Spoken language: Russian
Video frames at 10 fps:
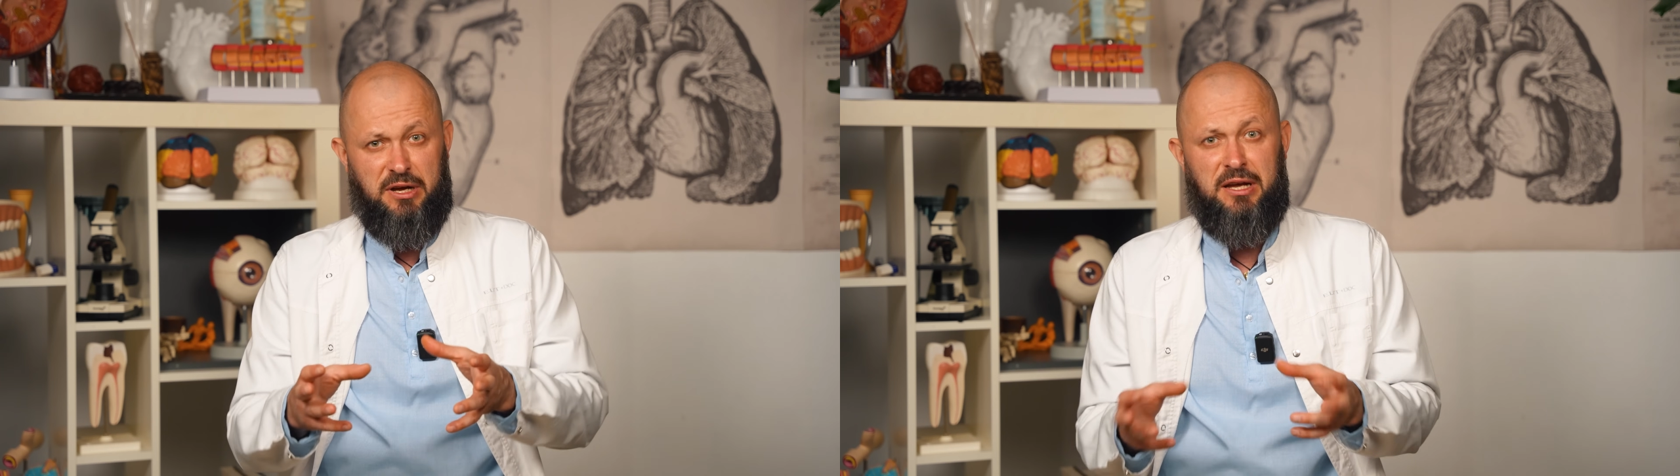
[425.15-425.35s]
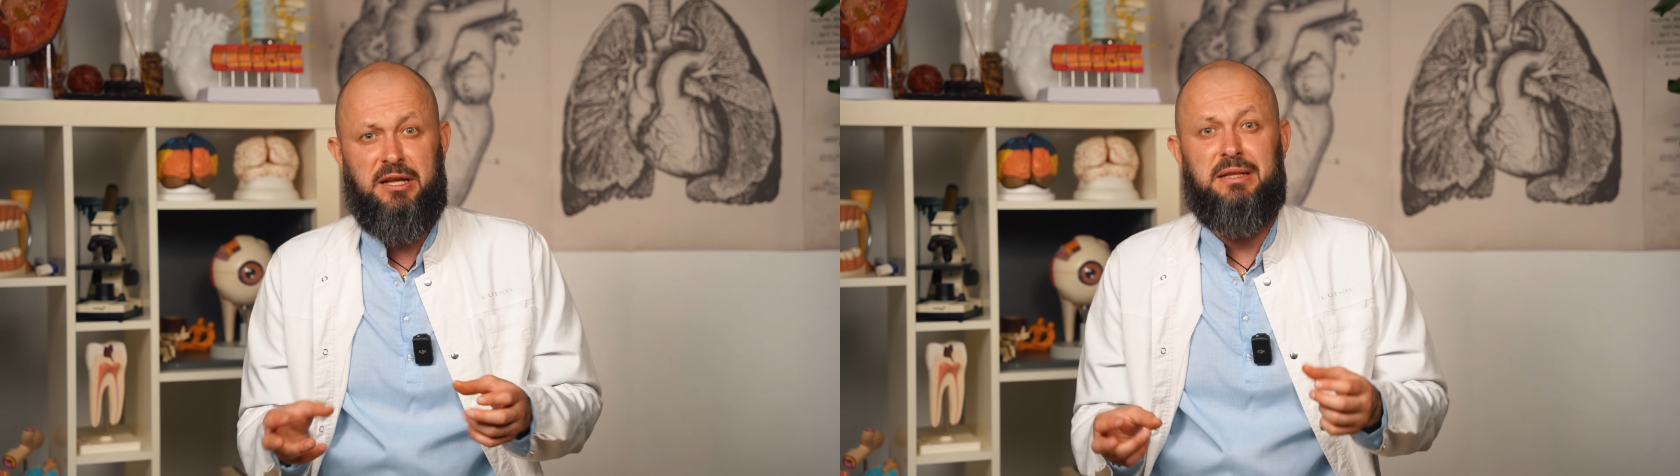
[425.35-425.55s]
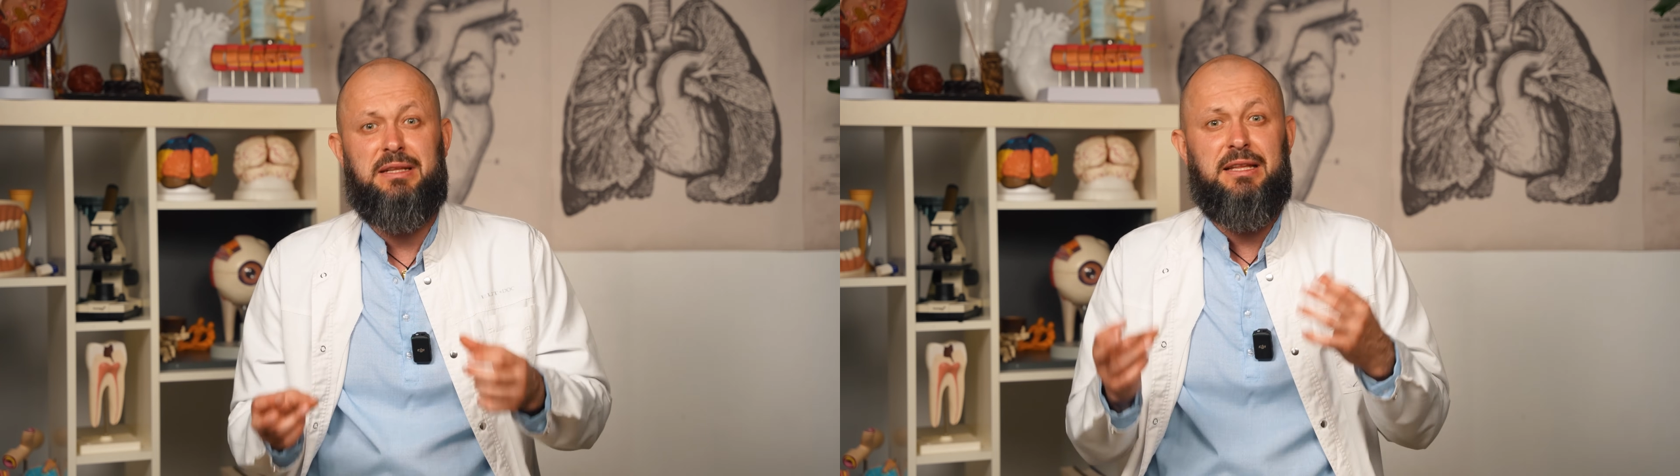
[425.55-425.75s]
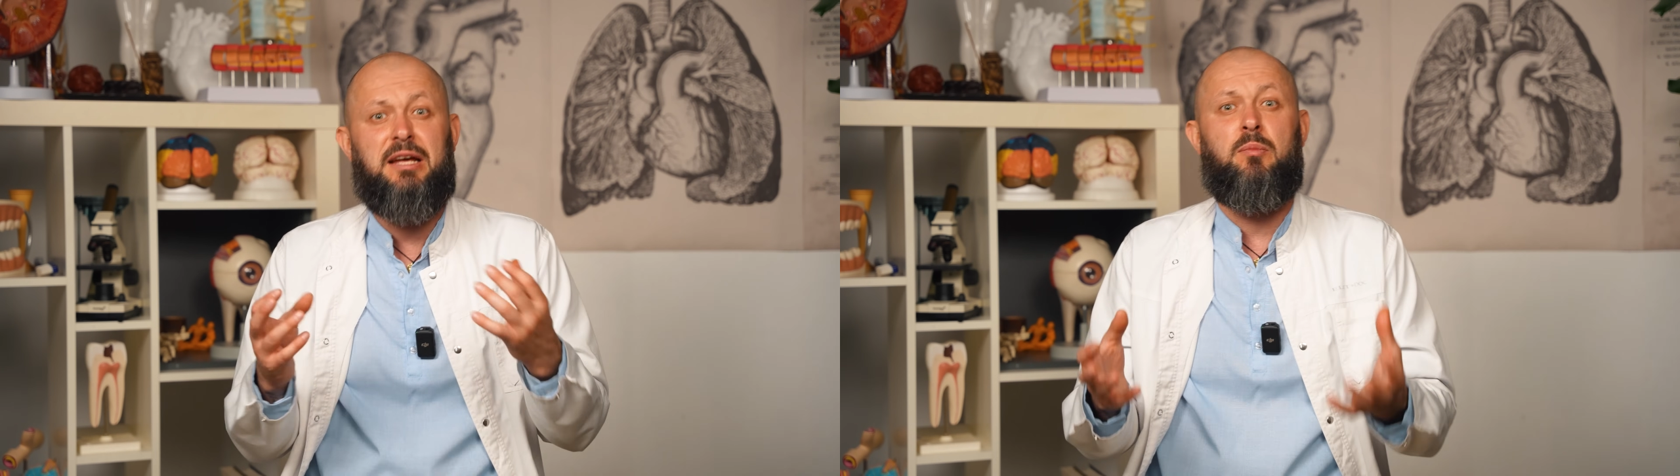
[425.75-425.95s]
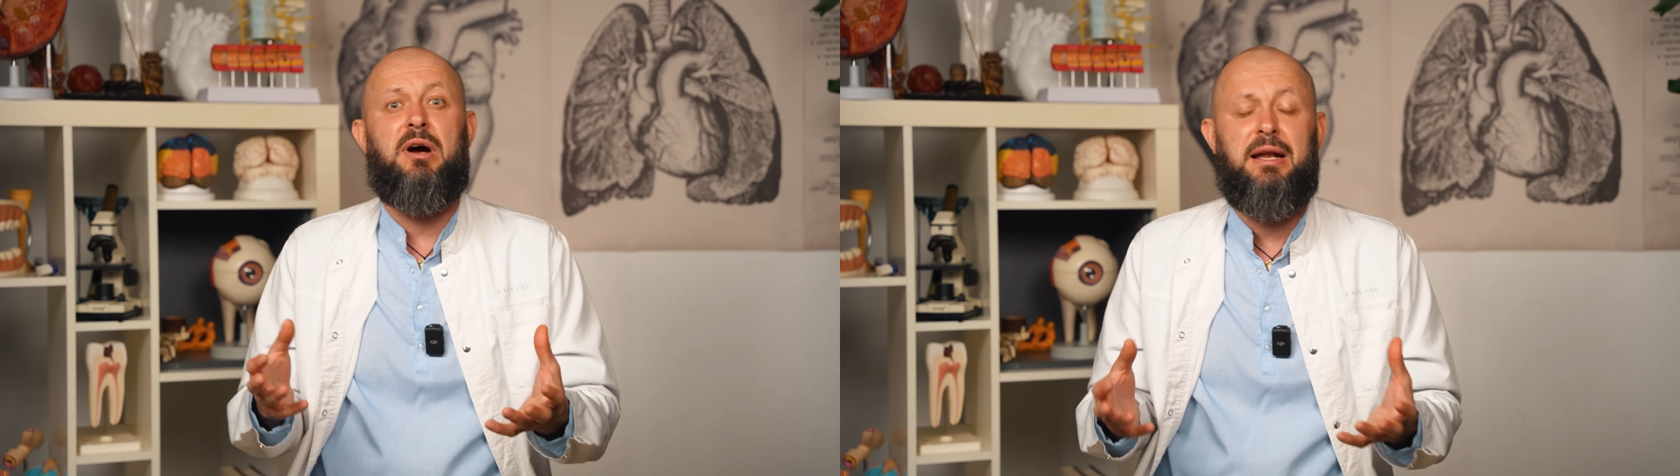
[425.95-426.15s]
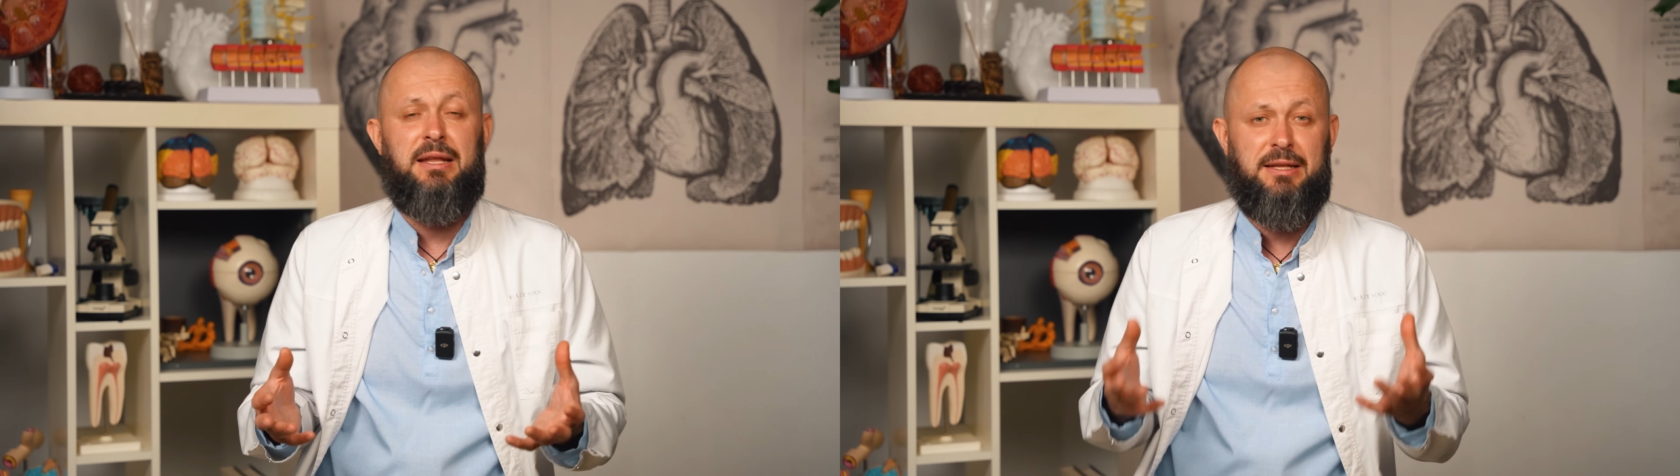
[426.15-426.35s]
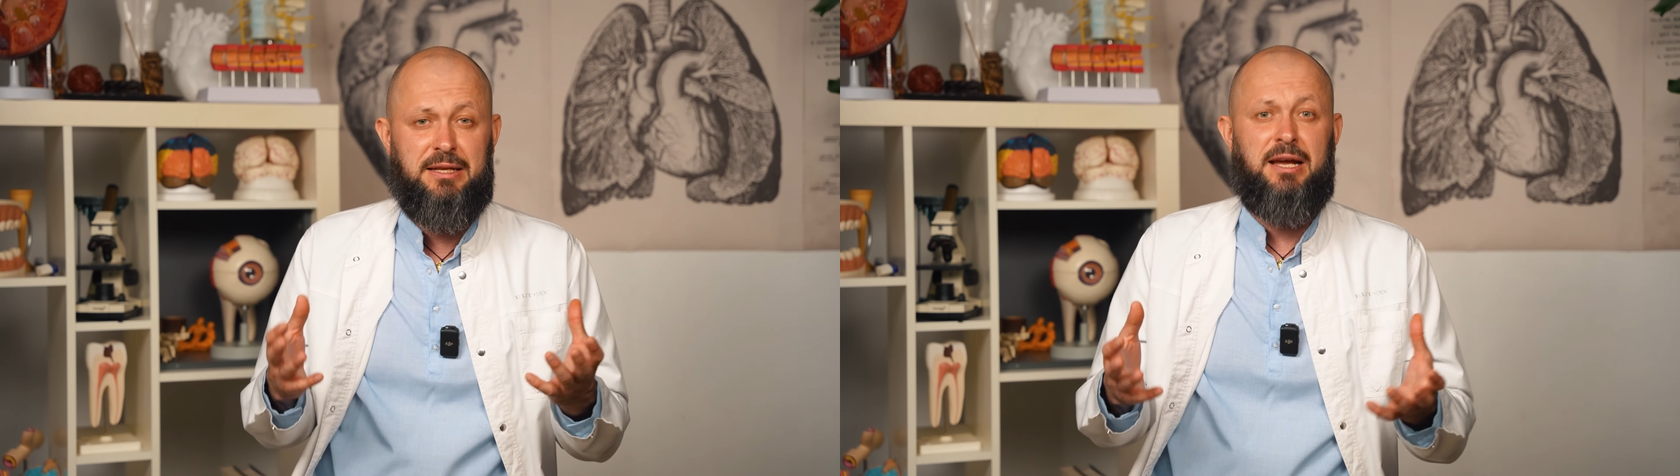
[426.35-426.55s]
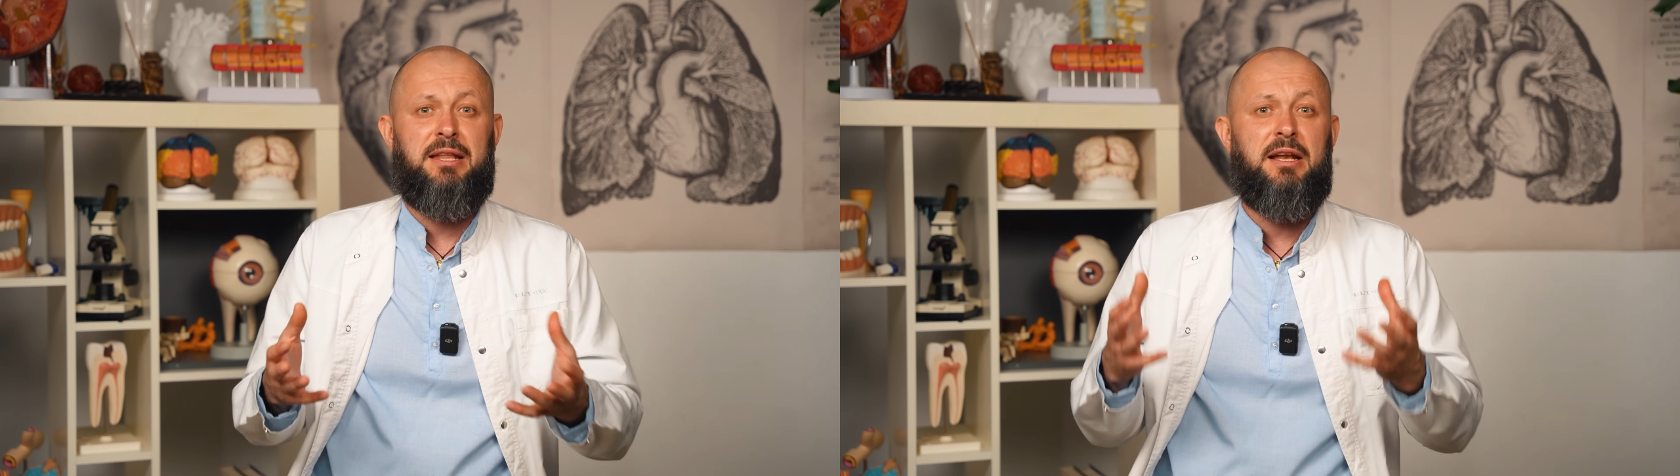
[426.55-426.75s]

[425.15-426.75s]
а нормальная ткань,